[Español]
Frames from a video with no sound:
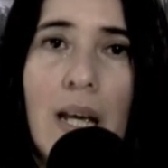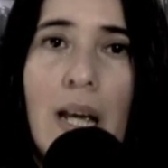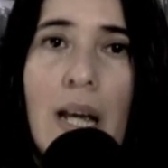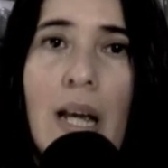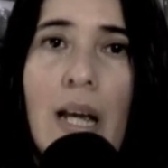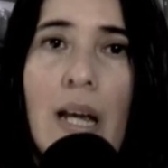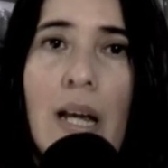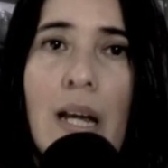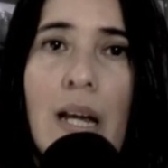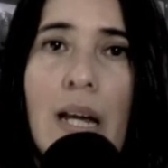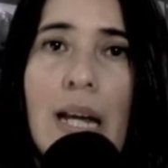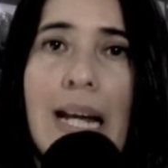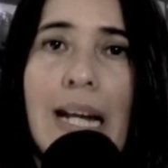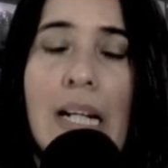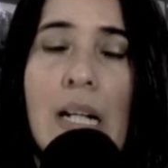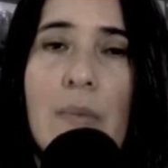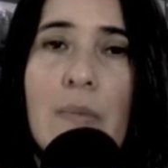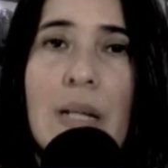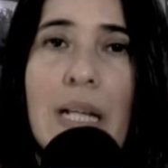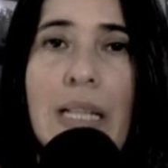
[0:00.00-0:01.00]
eh,
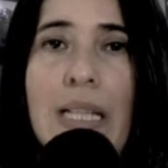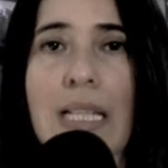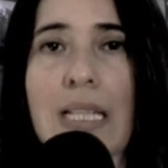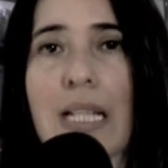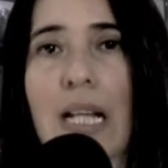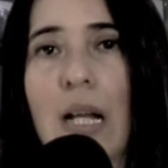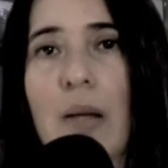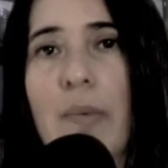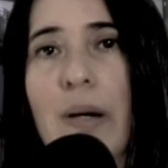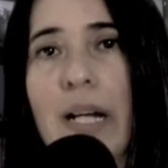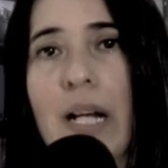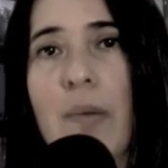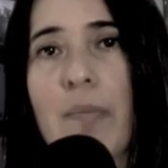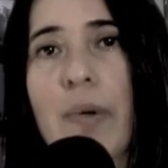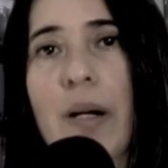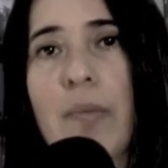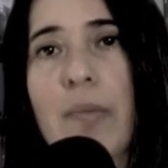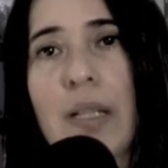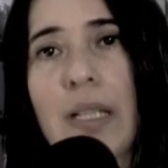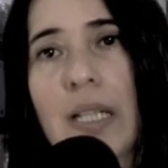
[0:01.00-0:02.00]
herramientas que les van a
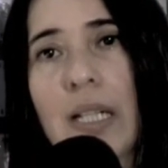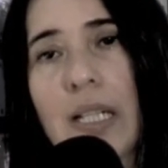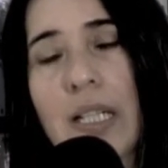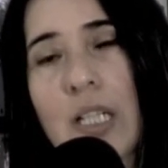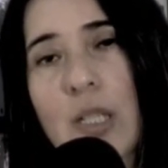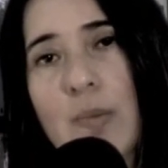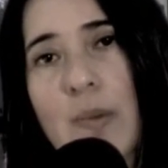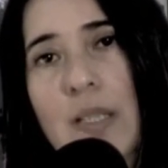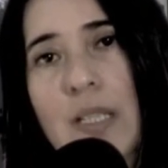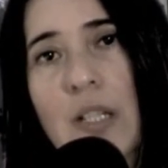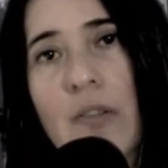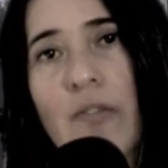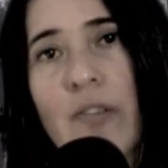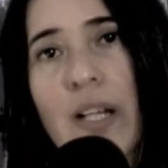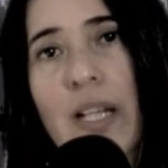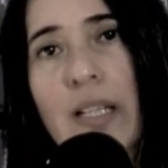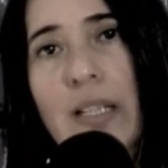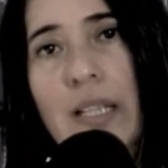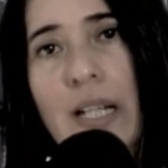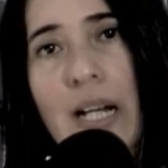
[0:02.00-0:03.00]
permitir después
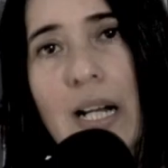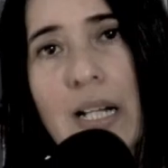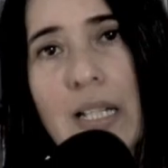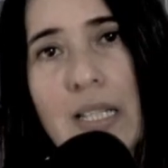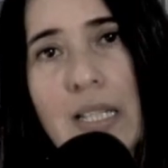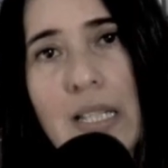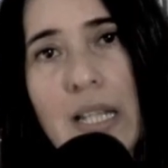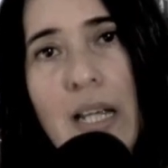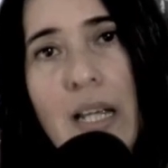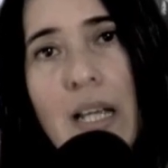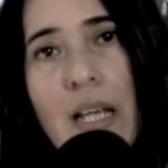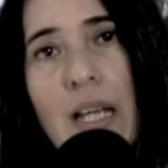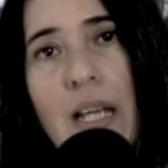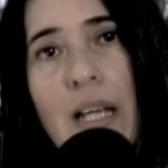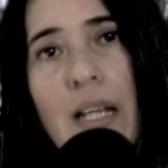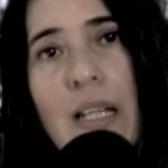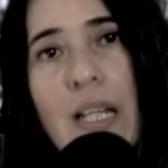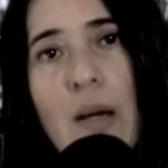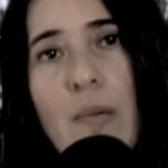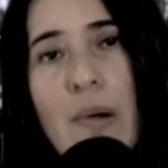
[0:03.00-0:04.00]
enfrentarse
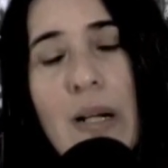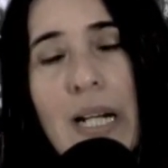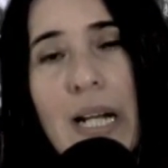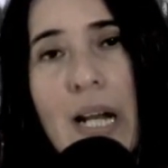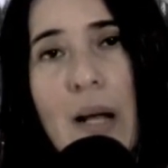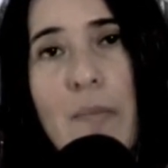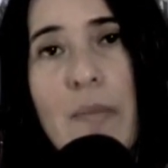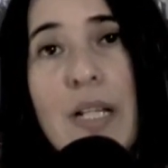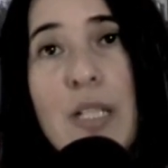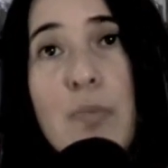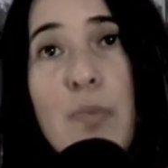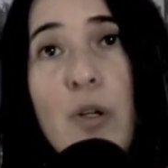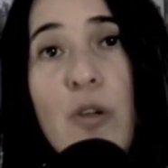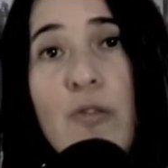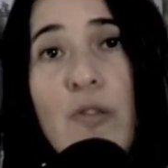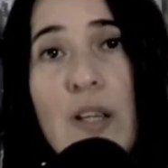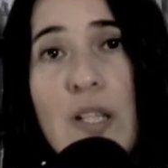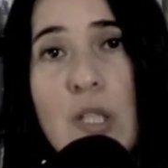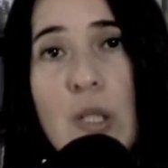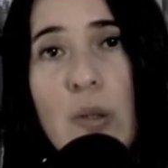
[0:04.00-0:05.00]
de manera más
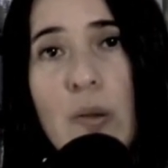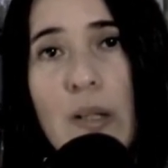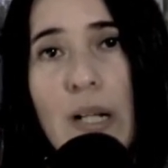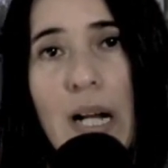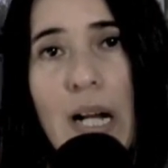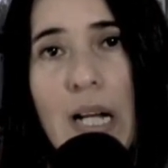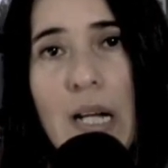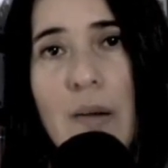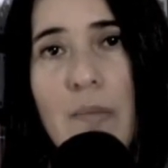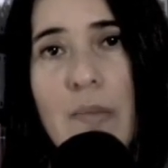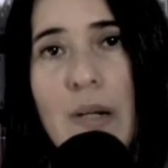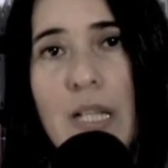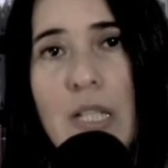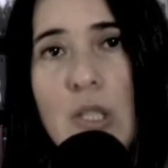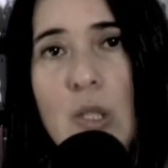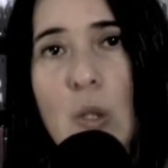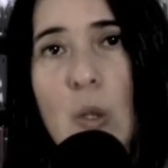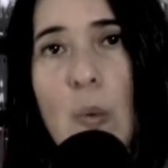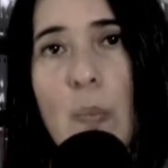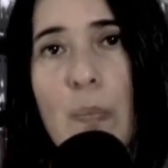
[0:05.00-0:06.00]
profesional y
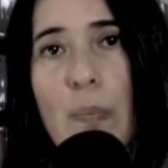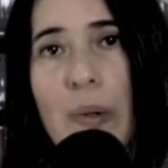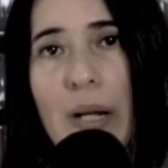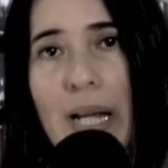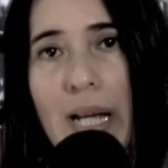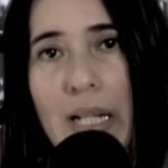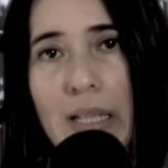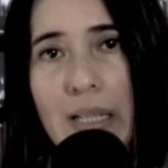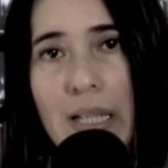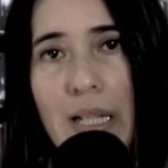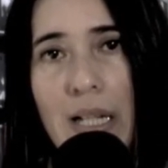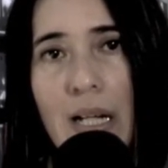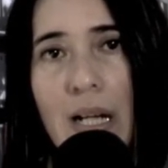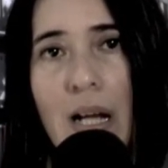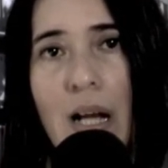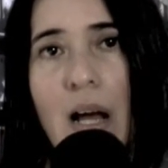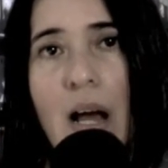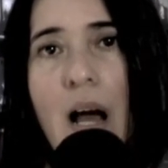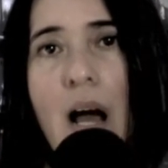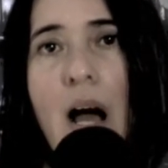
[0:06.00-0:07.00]
más completa
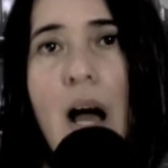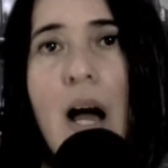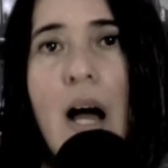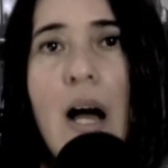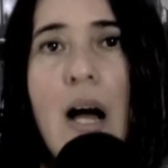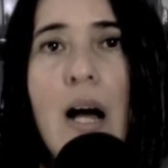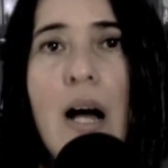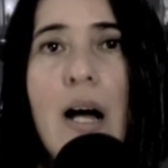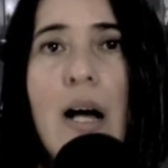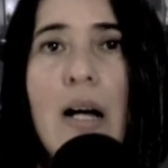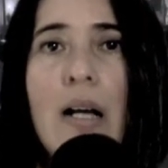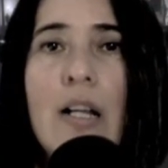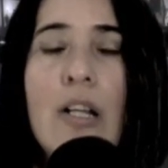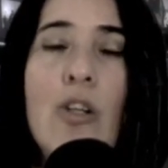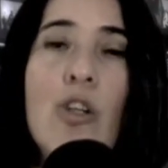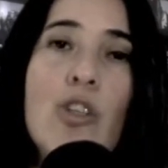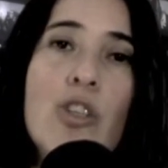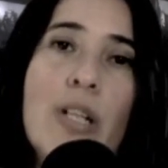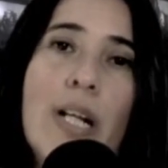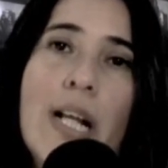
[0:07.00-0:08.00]
a los